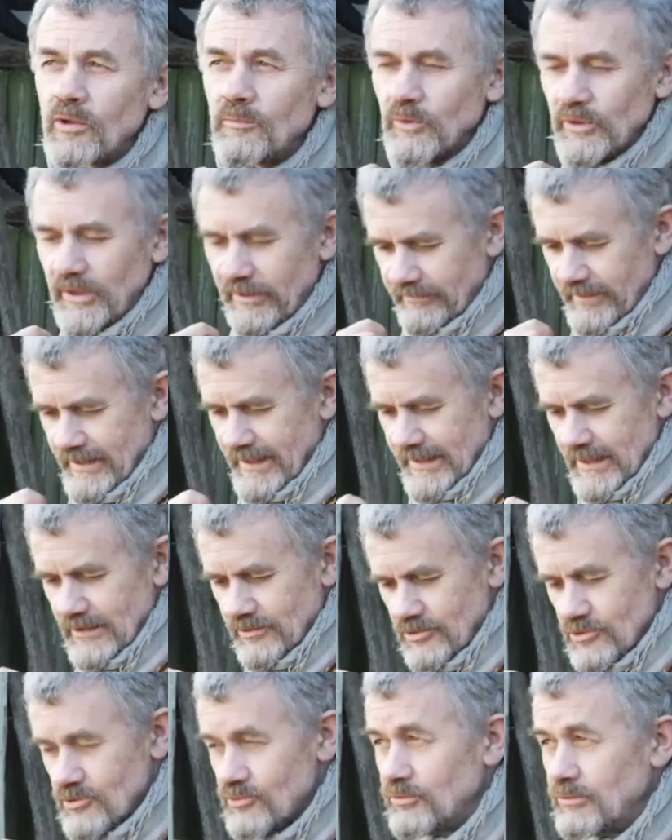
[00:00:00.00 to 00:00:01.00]
comme on a fait il y a
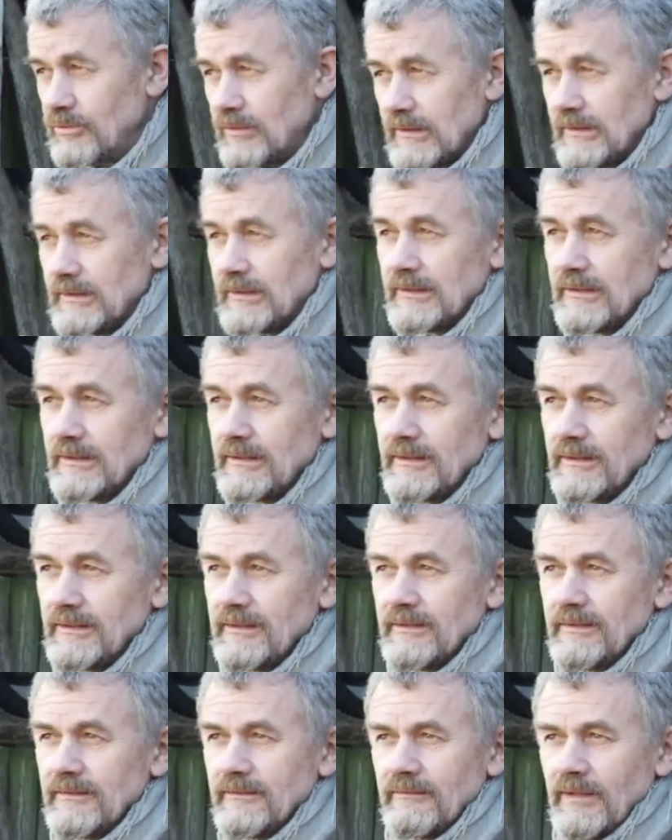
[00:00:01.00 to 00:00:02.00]
quelques jours.
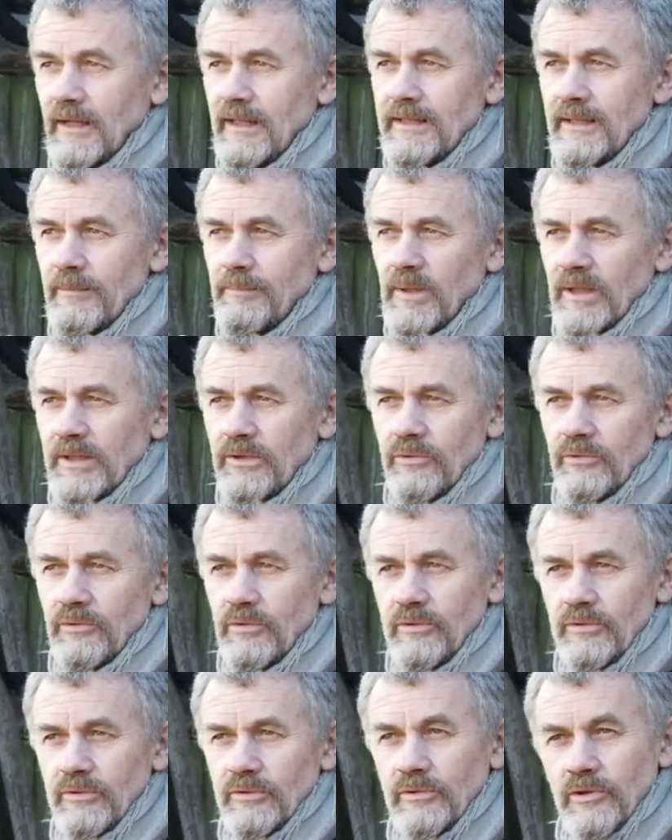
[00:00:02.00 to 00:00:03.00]
voilà, il n'y a pas
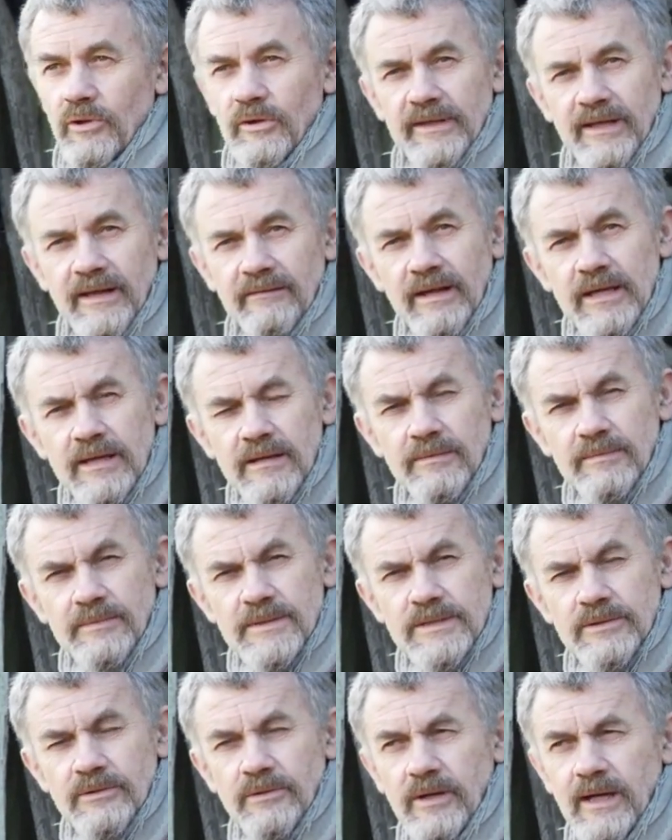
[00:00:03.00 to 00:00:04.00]
que, que, le travail,
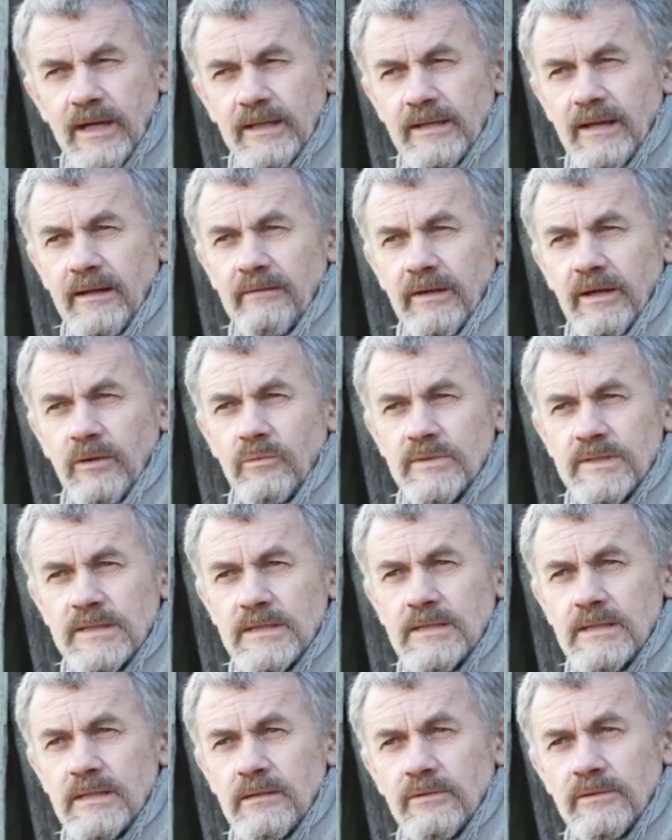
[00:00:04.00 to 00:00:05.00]
parce qu'à travers
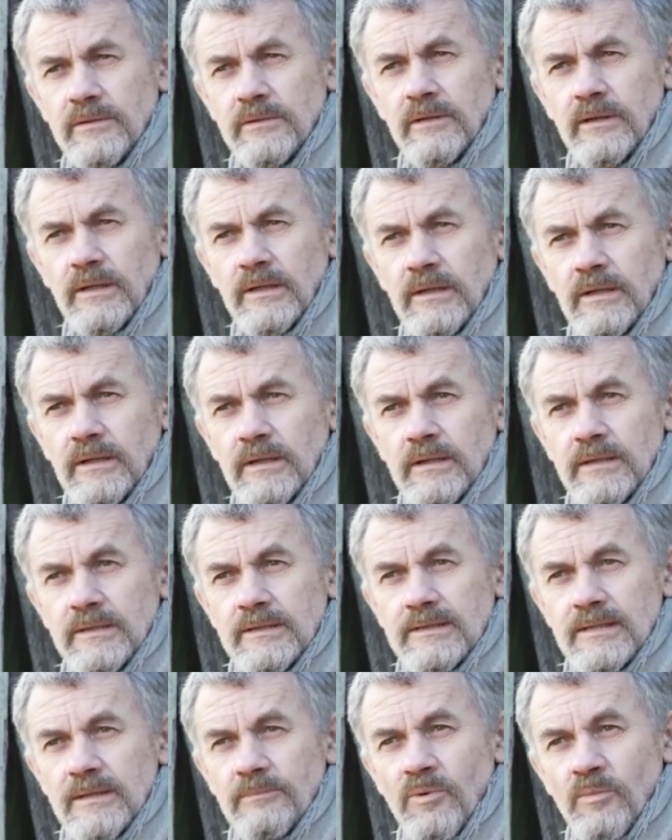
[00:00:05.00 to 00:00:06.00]
aussi
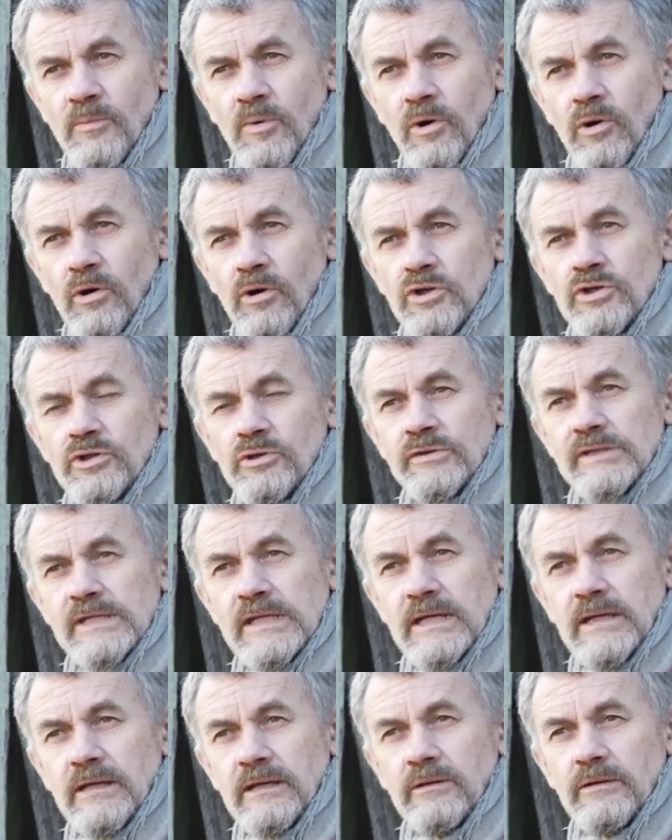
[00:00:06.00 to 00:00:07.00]
ces moments hors
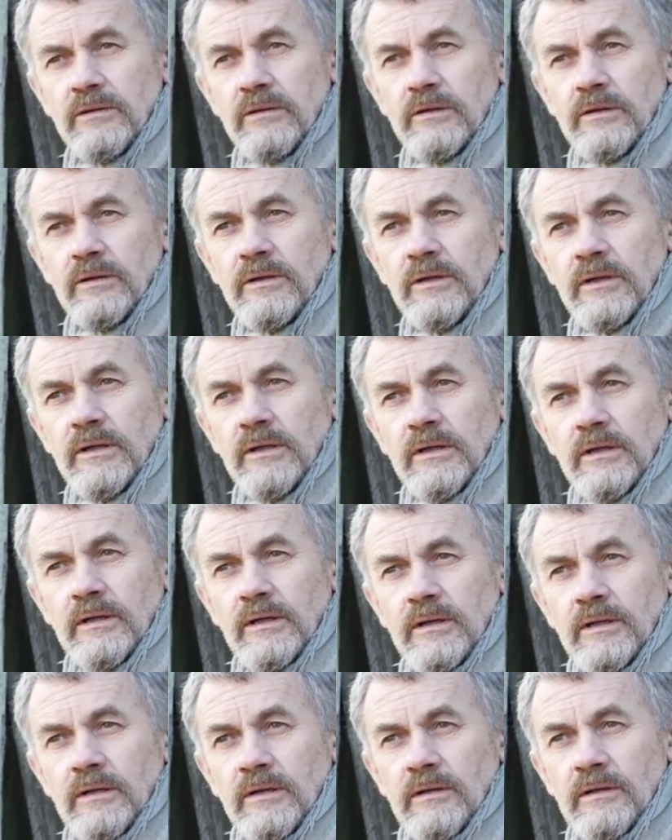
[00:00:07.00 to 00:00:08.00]
chantier,
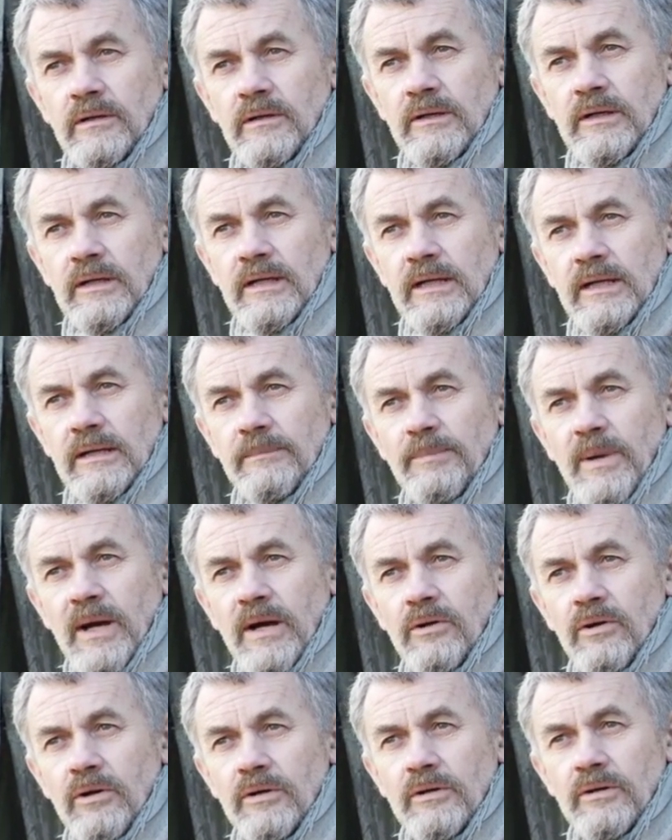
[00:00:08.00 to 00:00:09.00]
les
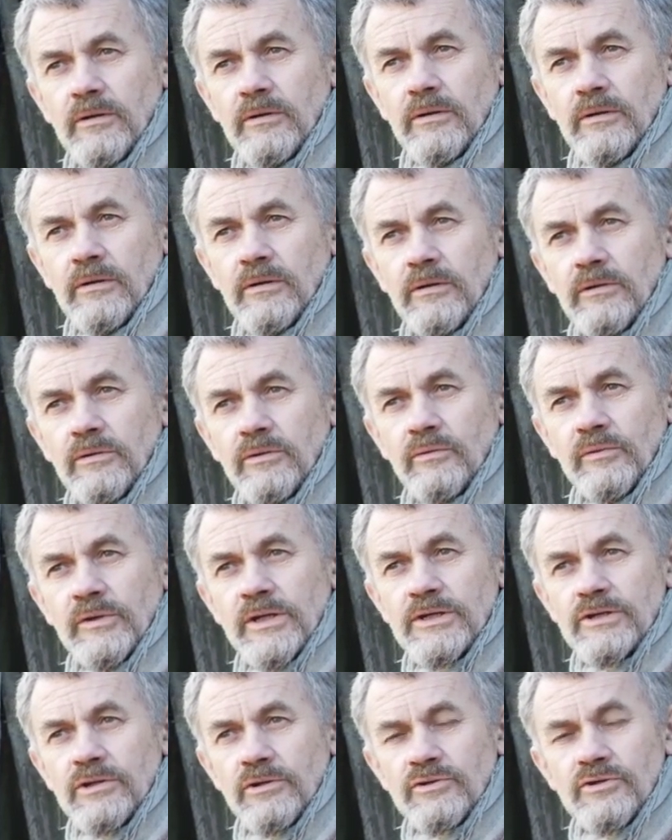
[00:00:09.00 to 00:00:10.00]
paroles euh, qu'on
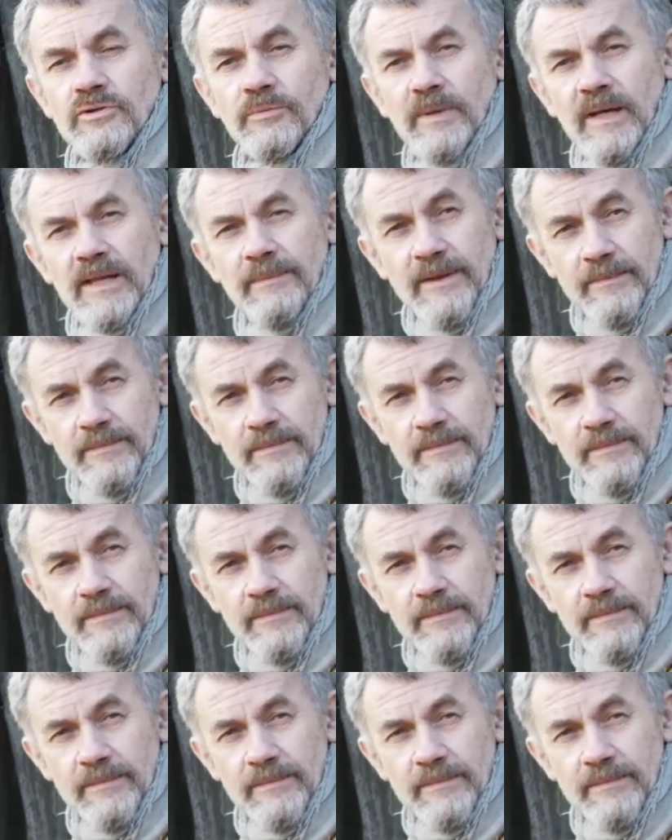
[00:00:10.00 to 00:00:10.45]
échange ne sont pas les